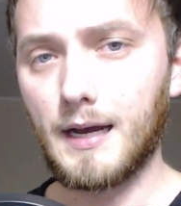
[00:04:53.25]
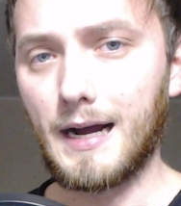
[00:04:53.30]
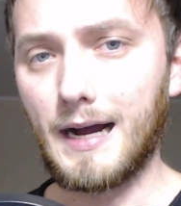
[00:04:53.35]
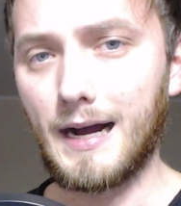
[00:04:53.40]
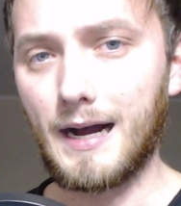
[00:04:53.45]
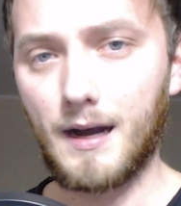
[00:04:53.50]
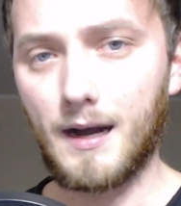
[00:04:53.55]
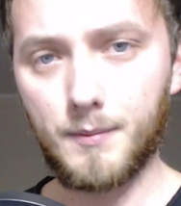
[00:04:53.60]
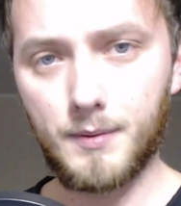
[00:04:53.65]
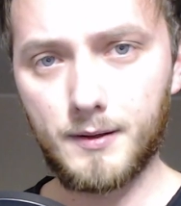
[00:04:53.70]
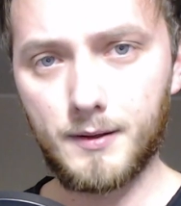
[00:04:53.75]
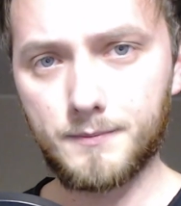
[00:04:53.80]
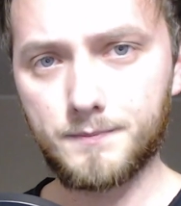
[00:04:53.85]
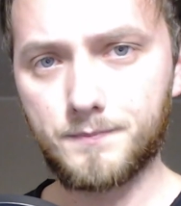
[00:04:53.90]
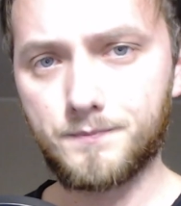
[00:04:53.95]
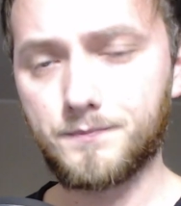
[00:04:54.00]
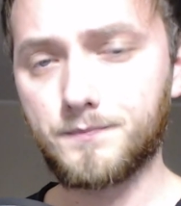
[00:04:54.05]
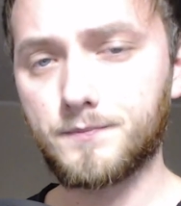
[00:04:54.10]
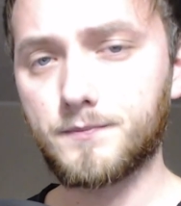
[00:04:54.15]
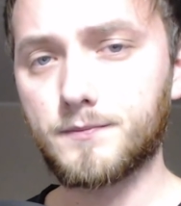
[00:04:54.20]
Aber
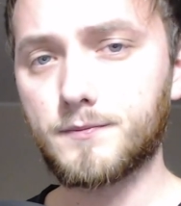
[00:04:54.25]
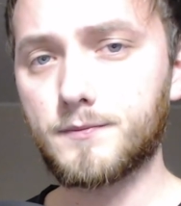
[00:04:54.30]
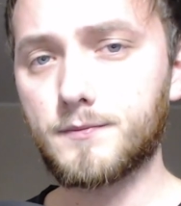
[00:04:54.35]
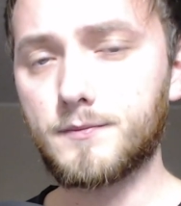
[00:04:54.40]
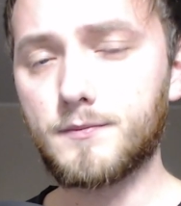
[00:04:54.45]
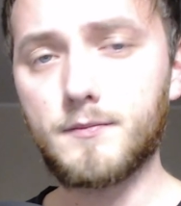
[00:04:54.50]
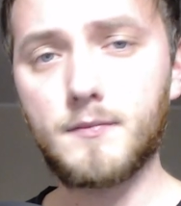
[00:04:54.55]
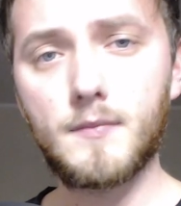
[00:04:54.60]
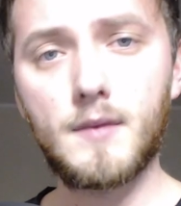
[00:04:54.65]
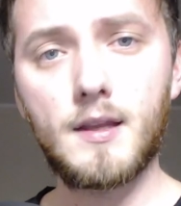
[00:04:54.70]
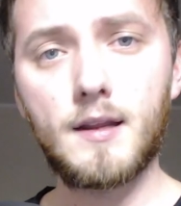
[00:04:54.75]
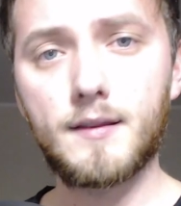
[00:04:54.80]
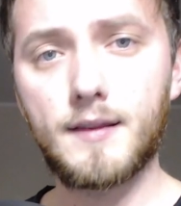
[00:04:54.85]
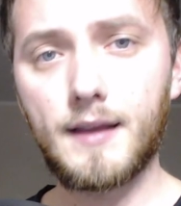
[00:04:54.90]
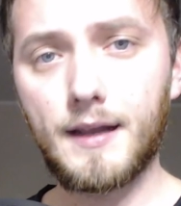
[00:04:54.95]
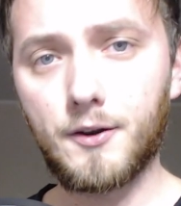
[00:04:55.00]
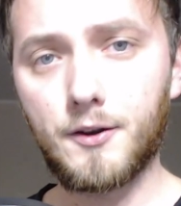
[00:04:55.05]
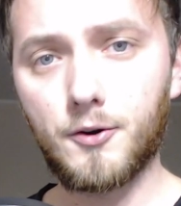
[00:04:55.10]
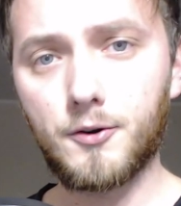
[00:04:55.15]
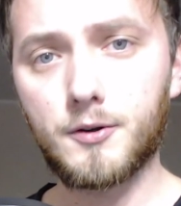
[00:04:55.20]

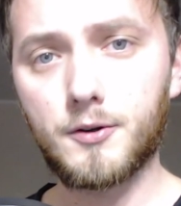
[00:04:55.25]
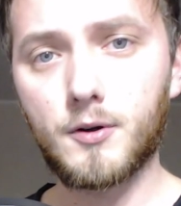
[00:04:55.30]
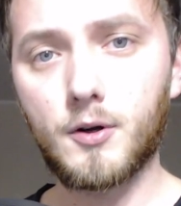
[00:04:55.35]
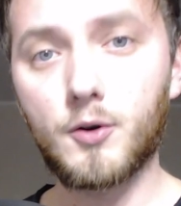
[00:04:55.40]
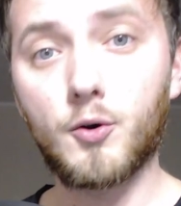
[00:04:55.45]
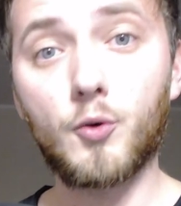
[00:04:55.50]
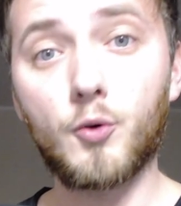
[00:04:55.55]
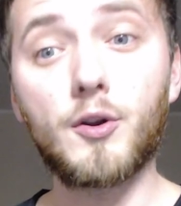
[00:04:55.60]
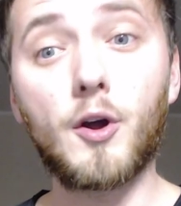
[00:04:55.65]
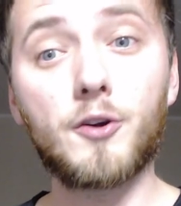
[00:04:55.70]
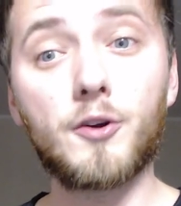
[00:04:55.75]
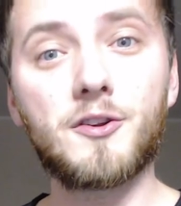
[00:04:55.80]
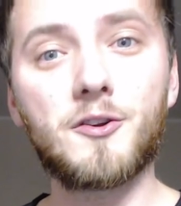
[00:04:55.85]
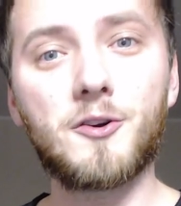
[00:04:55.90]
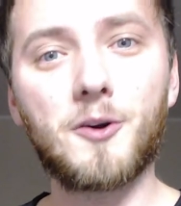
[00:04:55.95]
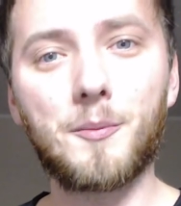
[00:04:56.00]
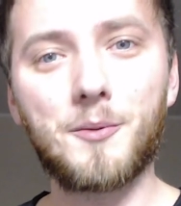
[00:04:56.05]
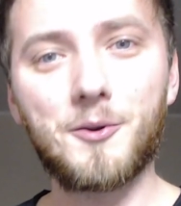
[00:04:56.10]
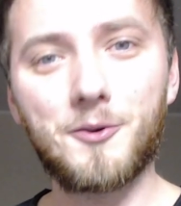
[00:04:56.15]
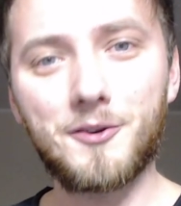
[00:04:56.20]
dennoch, äh, und auch die
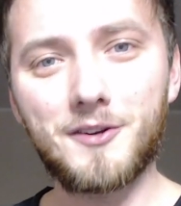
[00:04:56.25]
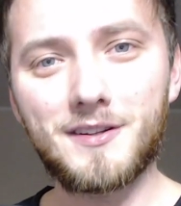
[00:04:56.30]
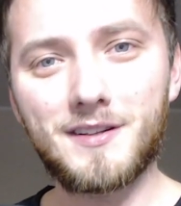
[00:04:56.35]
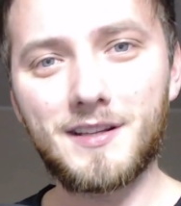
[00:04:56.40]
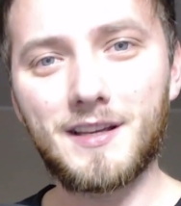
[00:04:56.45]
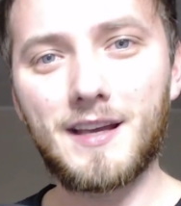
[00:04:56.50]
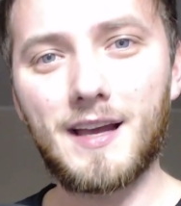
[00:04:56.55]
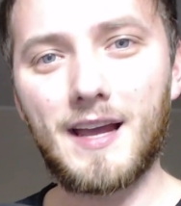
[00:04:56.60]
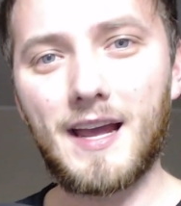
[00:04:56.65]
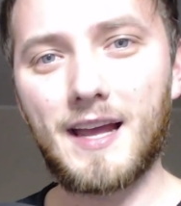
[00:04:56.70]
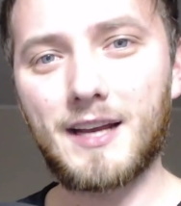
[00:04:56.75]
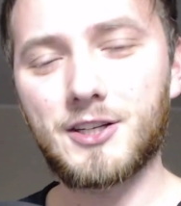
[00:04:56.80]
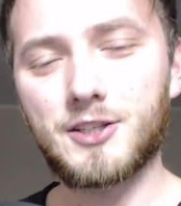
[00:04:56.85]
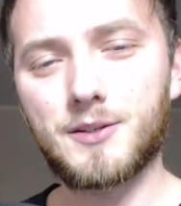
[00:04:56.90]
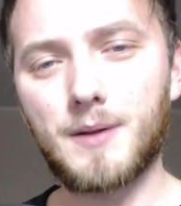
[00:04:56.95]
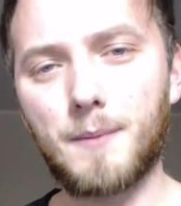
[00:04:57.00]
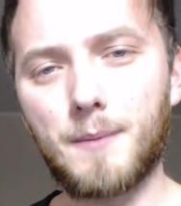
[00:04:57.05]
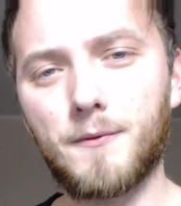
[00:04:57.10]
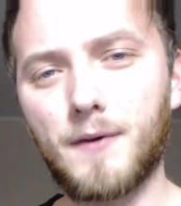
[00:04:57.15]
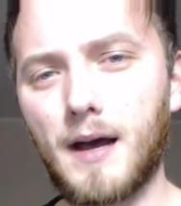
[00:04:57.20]
Community
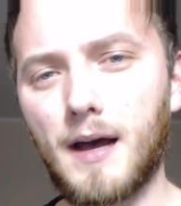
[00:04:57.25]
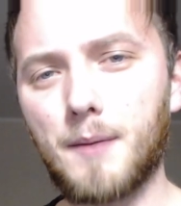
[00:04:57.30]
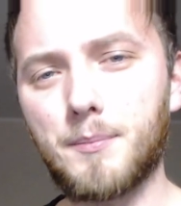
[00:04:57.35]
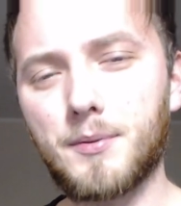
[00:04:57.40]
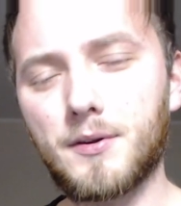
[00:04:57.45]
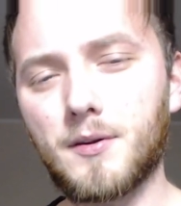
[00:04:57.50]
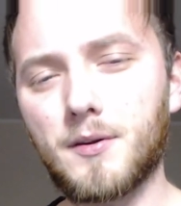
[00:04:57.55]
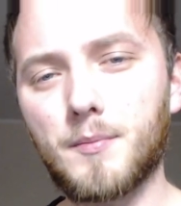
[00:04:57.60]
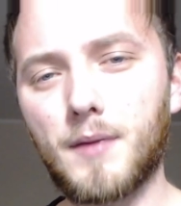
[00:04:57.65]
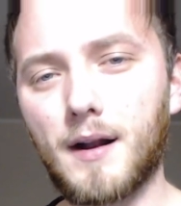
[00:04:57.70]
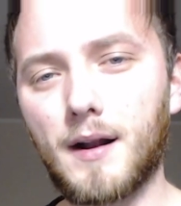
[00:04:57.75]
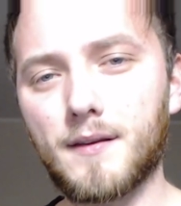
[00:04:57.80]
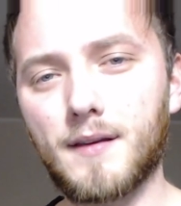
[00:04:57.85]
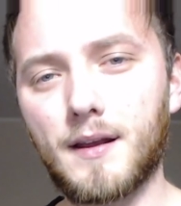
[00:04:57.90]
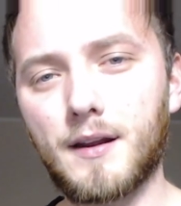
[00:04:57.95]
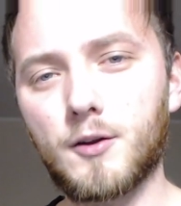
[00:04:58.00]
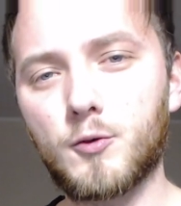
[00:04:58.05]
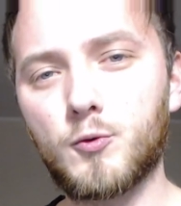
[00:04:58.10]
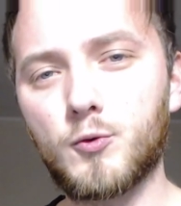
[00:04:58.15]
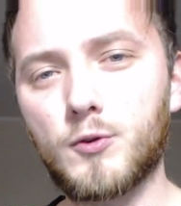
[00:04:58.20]
äh, habe ich immer als
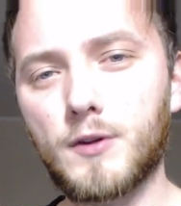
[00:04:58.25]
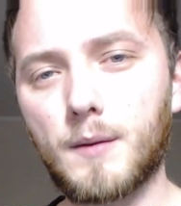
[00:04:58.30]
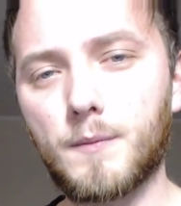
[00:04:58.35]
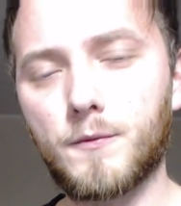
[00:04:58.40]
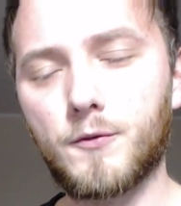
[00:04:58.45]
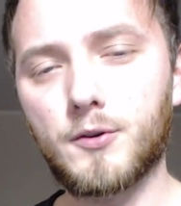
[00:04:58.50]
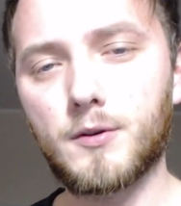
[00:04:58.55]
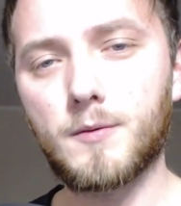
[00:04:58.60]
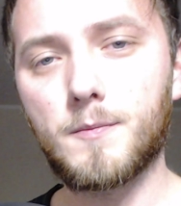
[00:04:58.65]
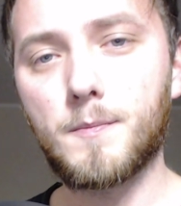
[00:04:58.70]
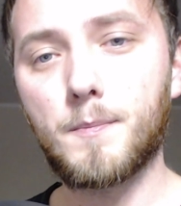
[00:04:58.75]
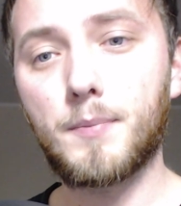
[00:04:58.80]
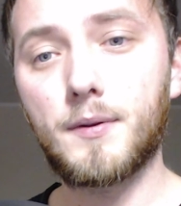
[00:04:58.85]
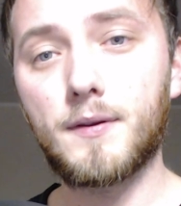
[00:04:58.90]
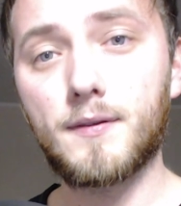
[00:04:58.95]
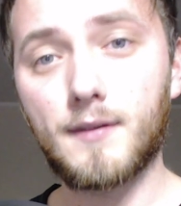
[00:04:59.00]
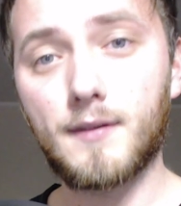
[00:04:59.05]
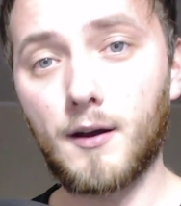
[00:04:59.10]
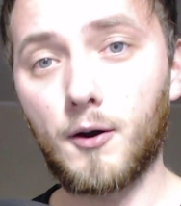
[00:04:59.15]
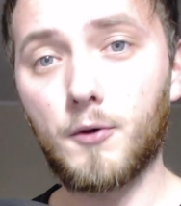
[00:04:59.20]
eine gute empfunden,
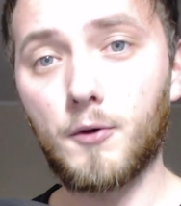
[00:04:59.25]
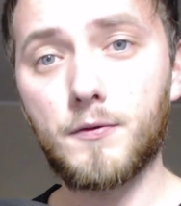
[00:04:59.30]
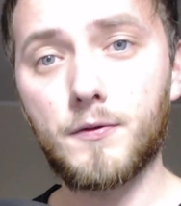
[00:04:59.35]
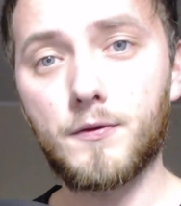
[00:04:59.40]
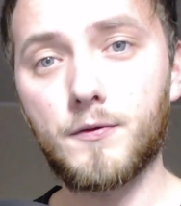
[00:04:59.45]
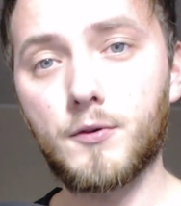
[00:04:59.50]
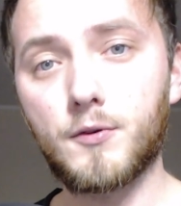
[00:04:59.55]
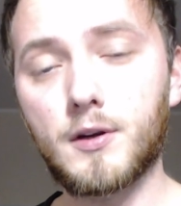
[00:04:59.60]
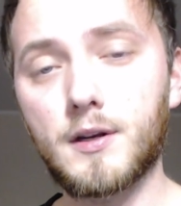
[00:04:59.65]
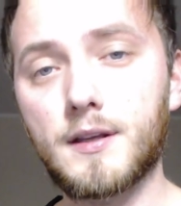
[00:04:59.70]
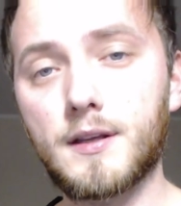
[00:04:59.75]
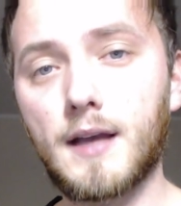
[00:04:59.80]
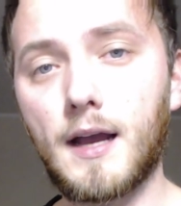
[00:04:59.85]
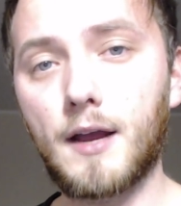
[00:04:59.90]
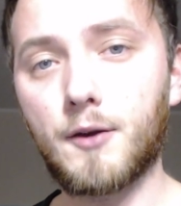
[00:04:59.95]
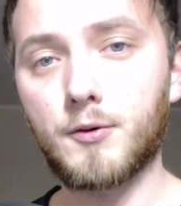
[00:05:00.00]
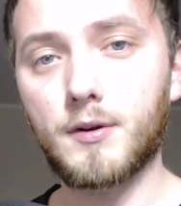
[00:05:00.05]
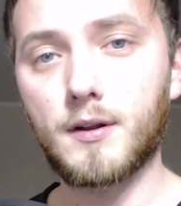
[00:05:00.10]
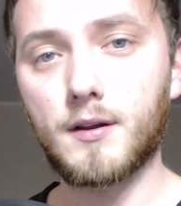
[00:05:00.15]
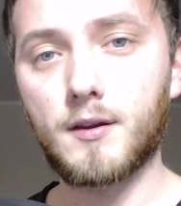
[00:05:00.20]
bis auf wirklich
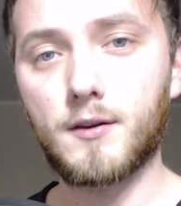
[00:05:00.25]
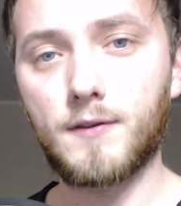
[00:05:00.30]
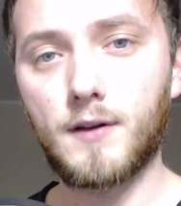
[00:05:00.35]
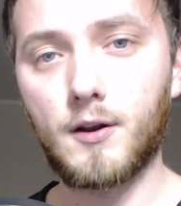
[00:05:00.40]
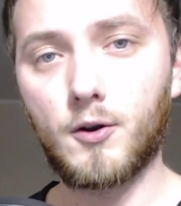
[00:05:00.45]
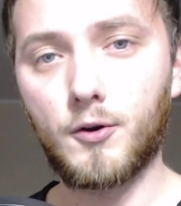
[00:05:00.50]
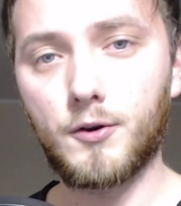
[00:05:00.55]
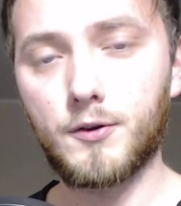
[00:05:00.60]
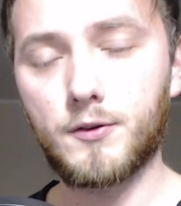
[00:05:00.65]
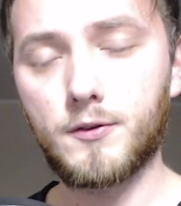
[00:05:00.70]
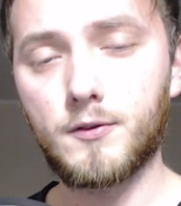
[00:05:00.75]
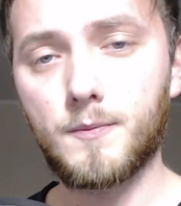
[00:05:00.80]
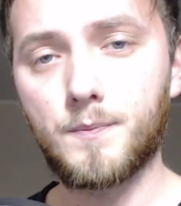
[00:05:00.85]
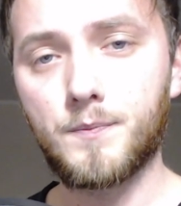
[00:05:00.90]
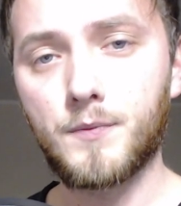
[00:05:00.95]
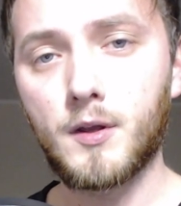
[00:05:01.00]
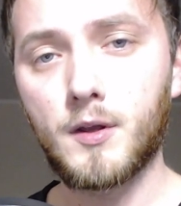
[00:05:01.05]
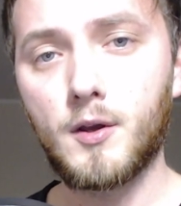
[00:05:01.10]
ein oder zwei Leute,